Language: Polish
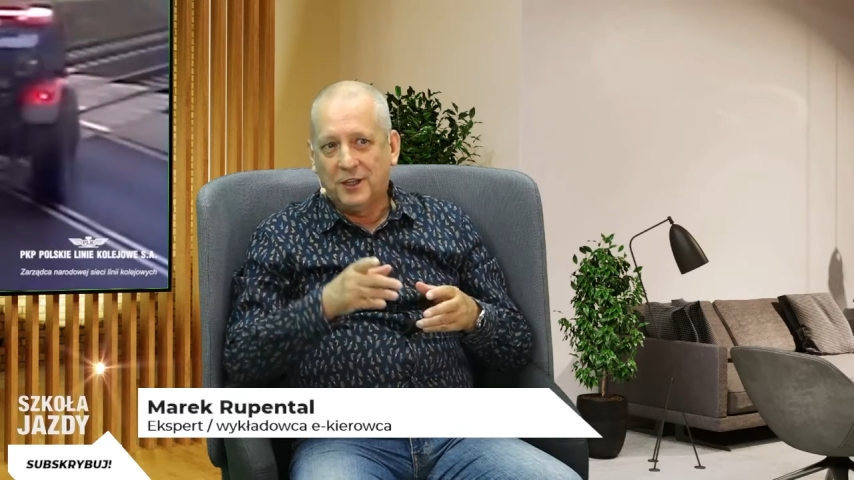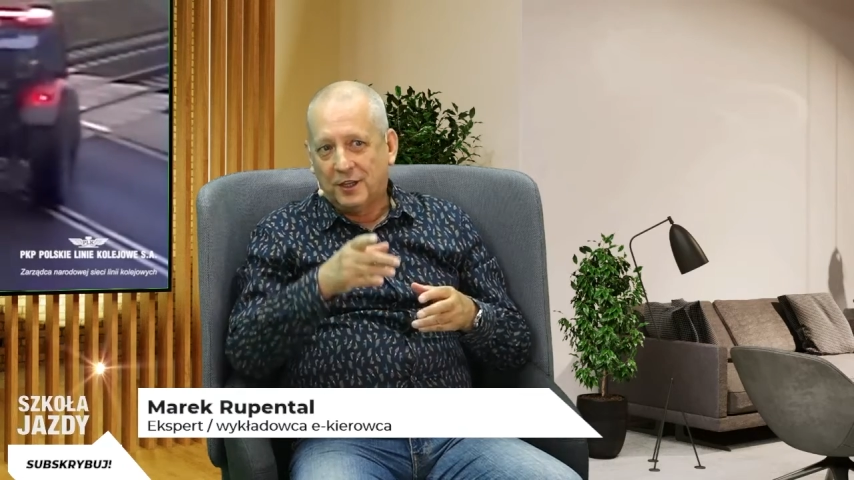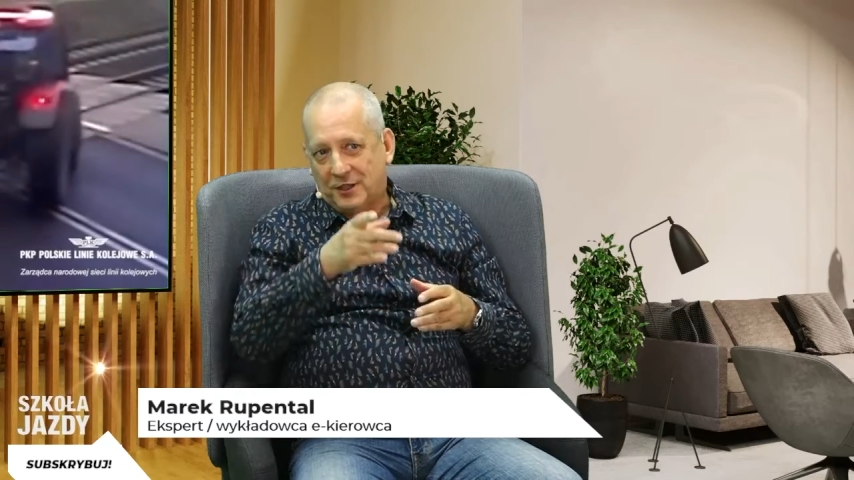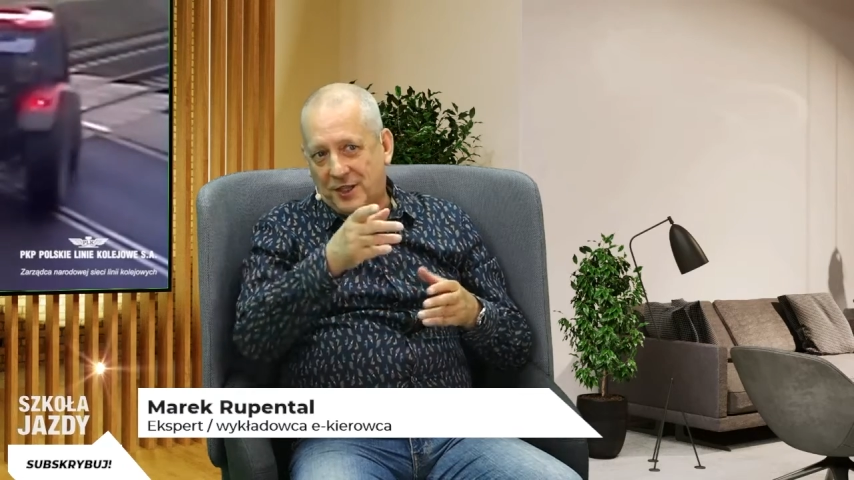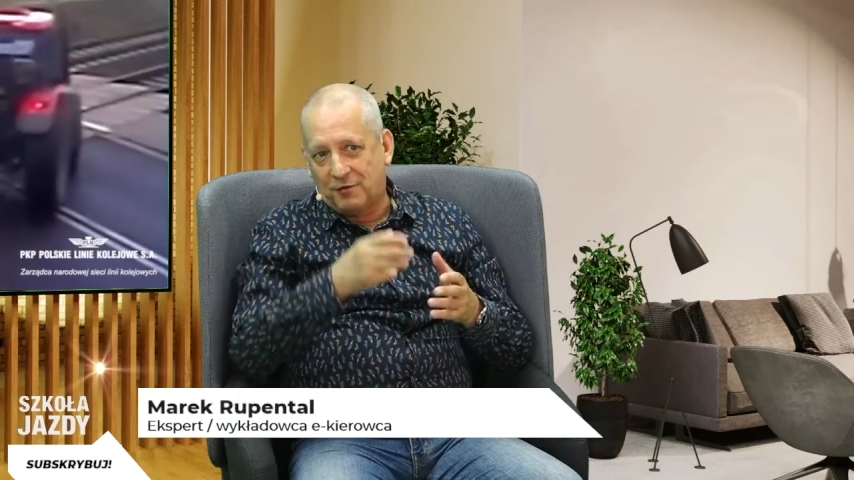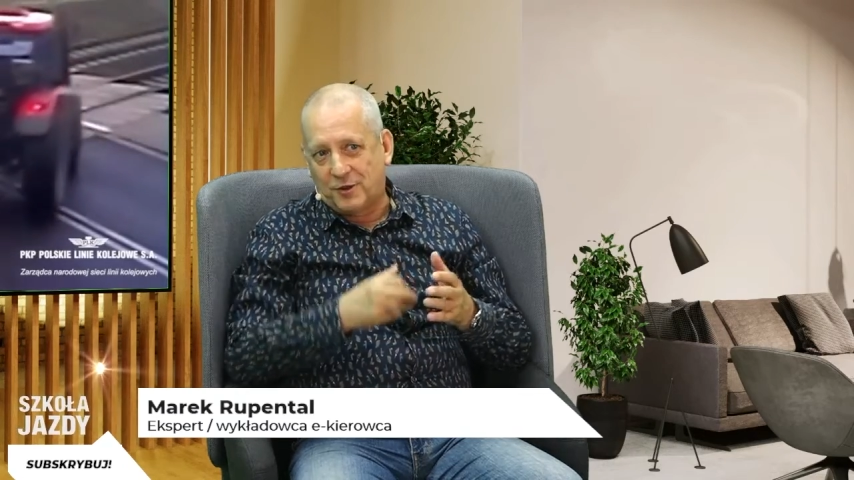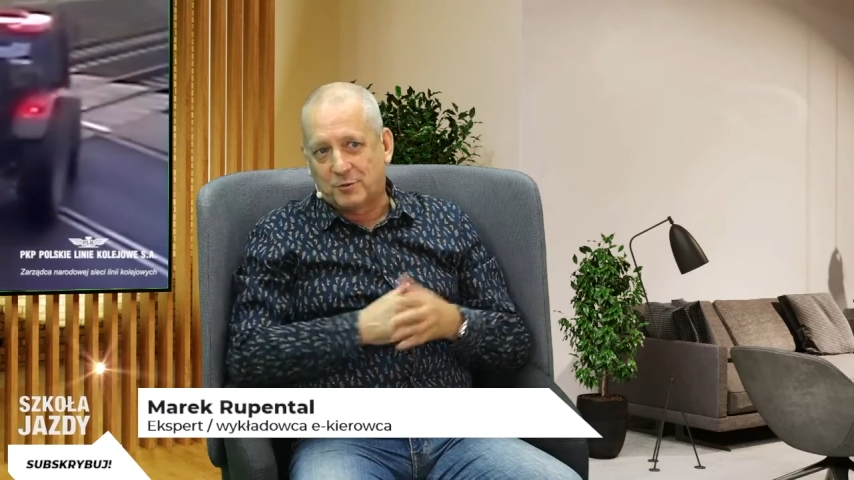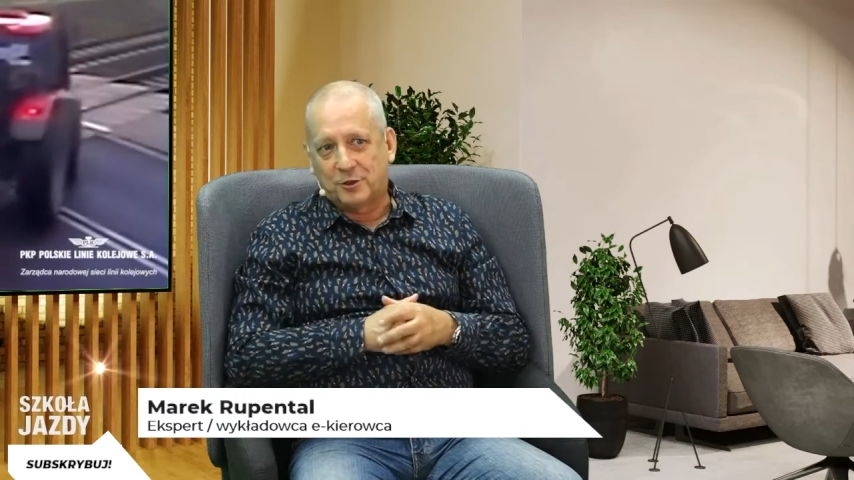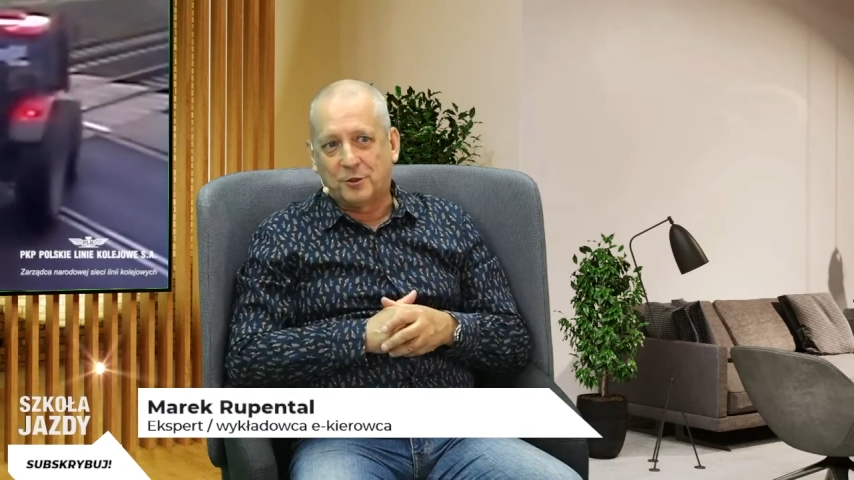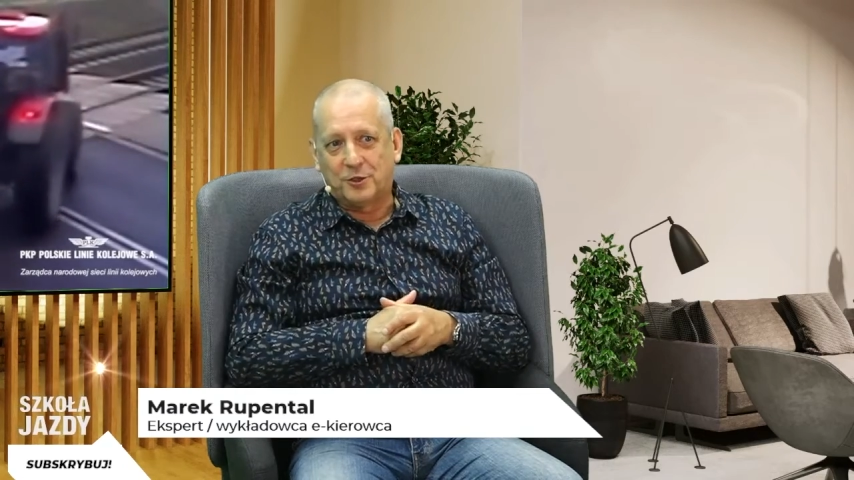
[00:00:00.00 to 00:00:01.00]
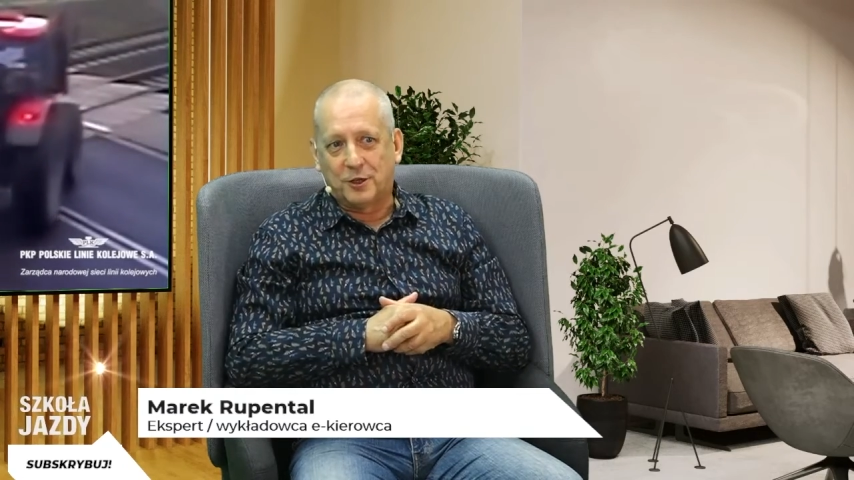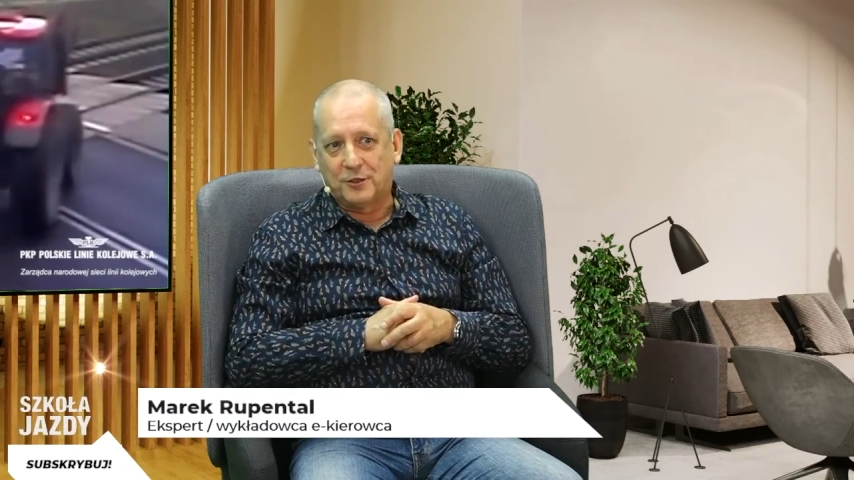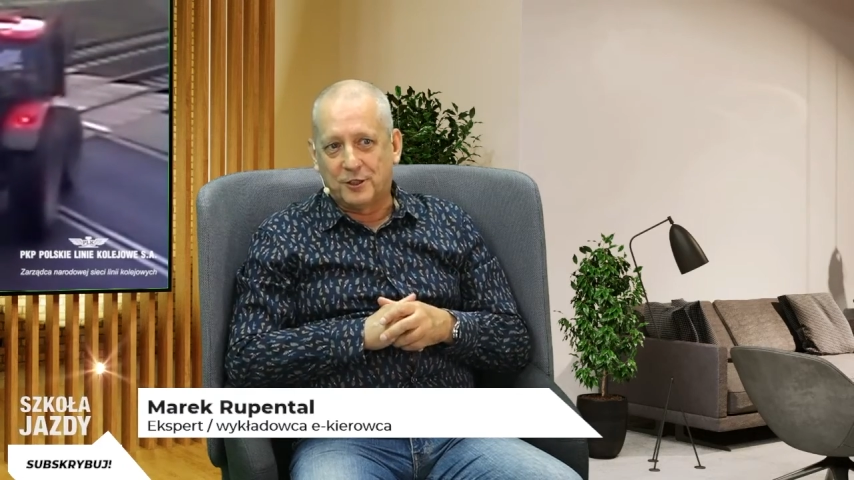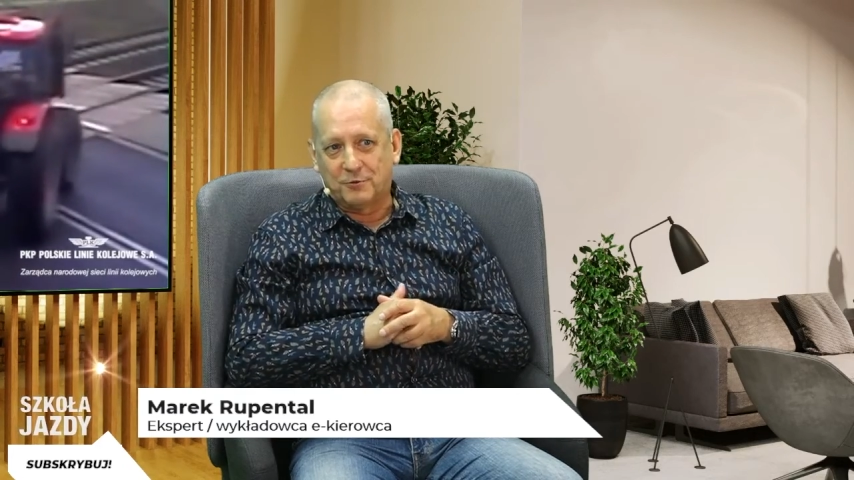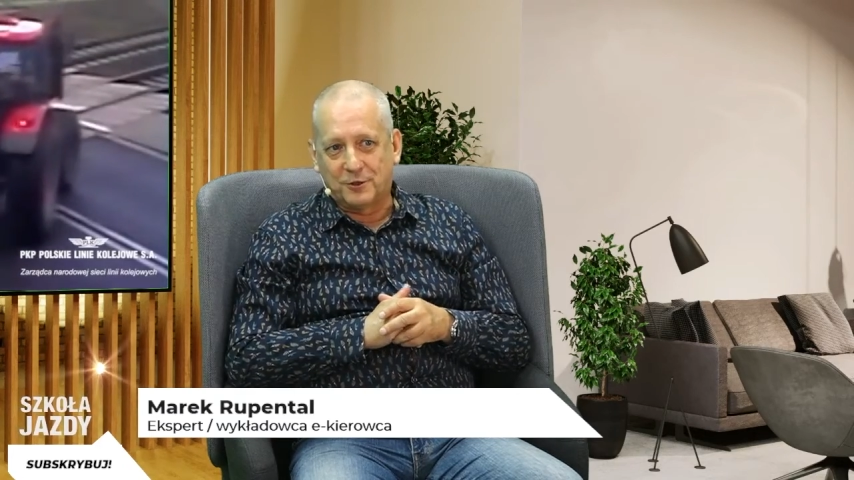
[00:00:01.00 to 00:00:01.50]
Nie wiem, czy to
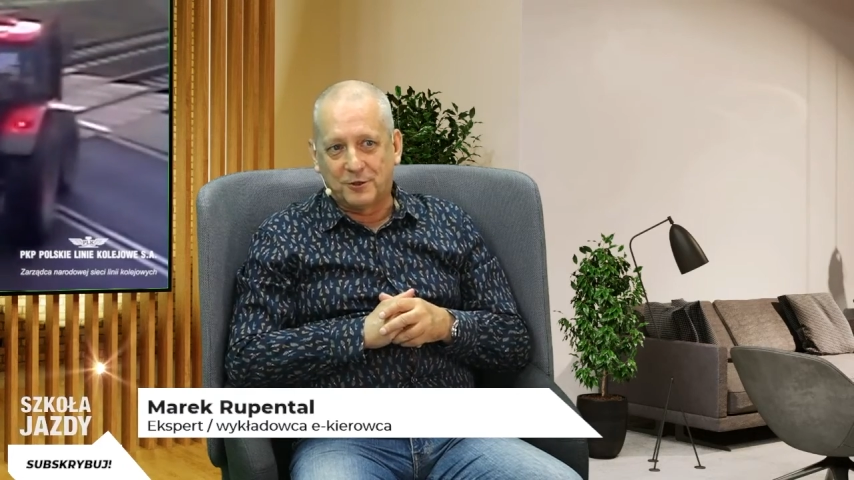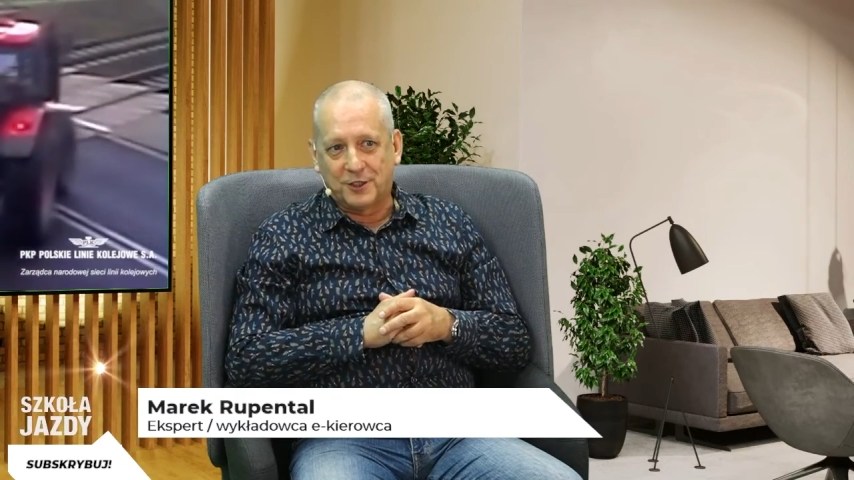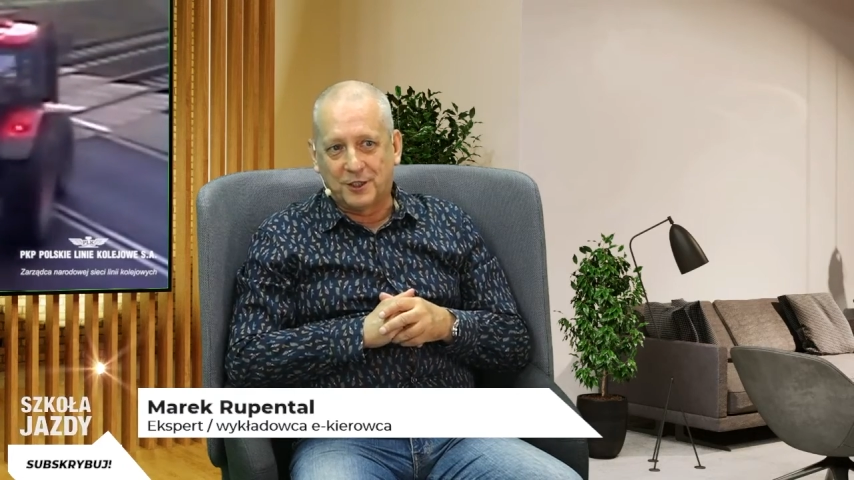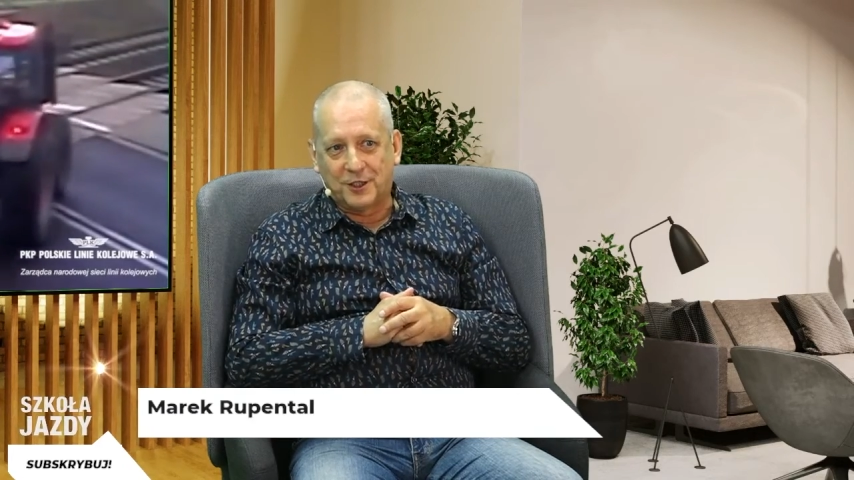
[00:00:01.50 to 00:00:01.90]
zielone urządzenie,